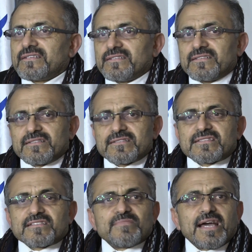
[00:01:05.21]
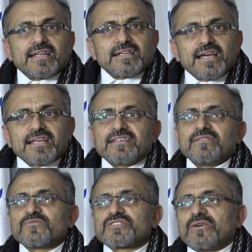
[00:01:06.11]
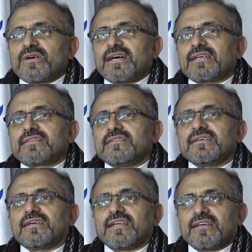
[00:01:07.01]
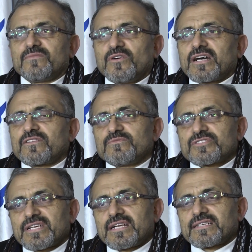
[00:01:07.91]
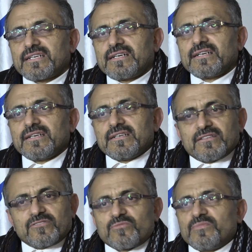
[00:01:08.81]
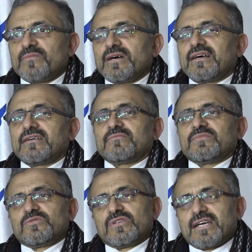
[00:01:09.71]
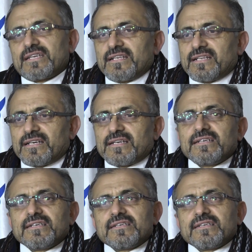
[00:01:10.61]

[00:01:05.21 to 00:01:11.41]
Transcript: آه، استكمال هذه المشاورات لإعلان مواقف مشتركة ربما من هنا إلى